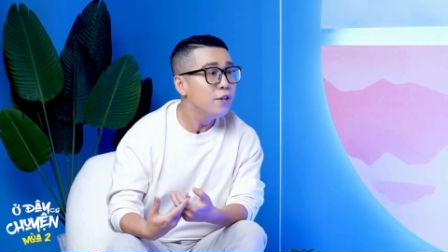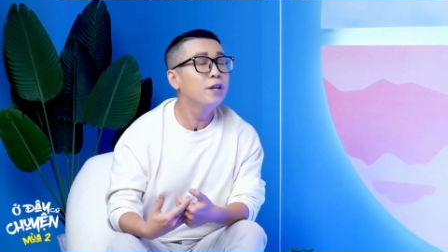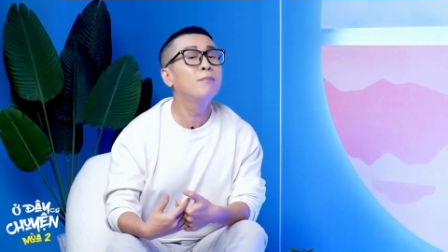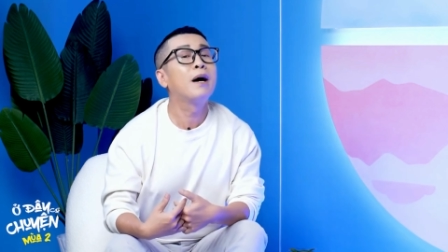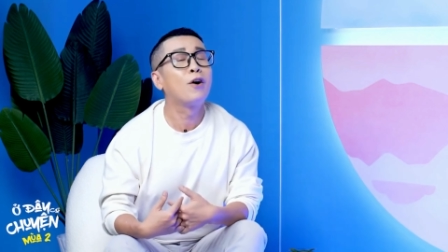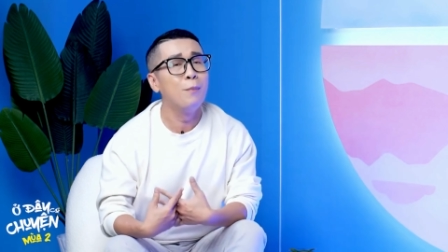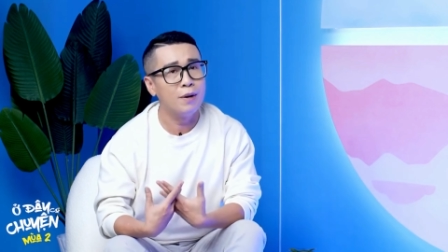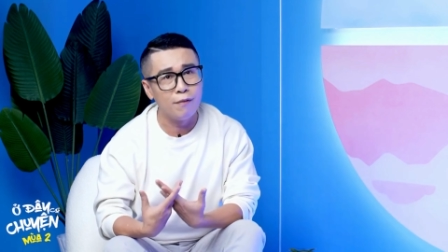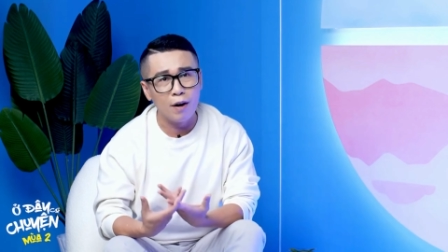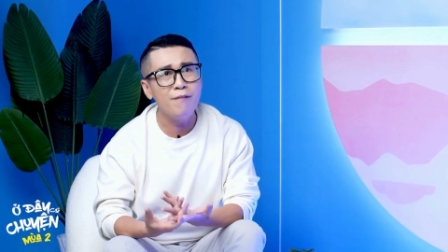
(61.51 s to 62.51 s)
nhưng mà rồi
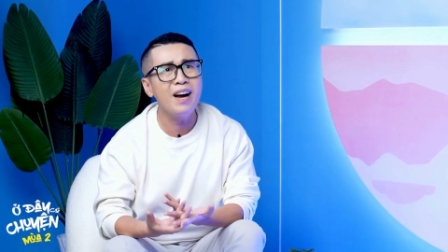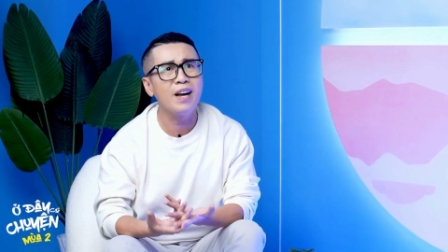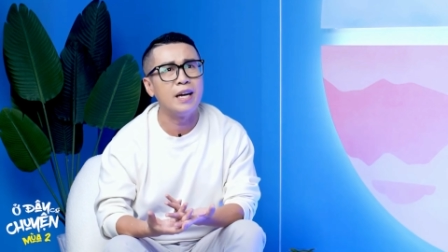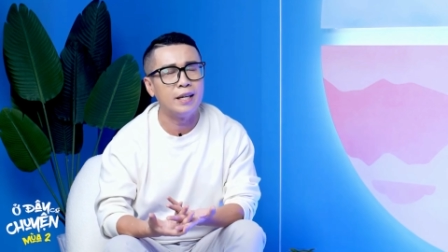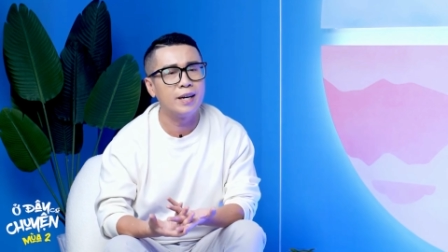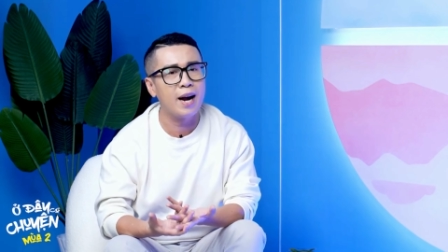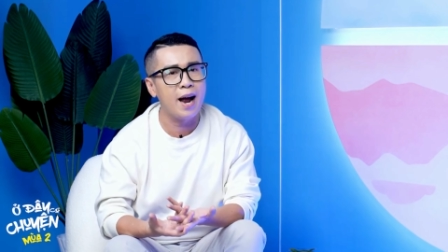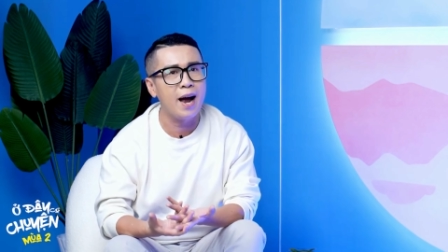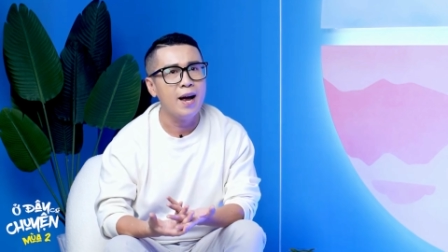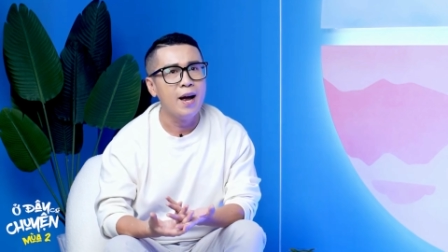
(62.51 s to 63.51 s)
mình vẫn phát hiện
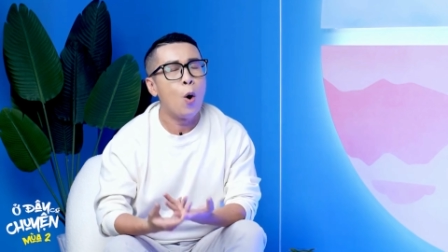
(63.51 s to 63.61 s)
ra,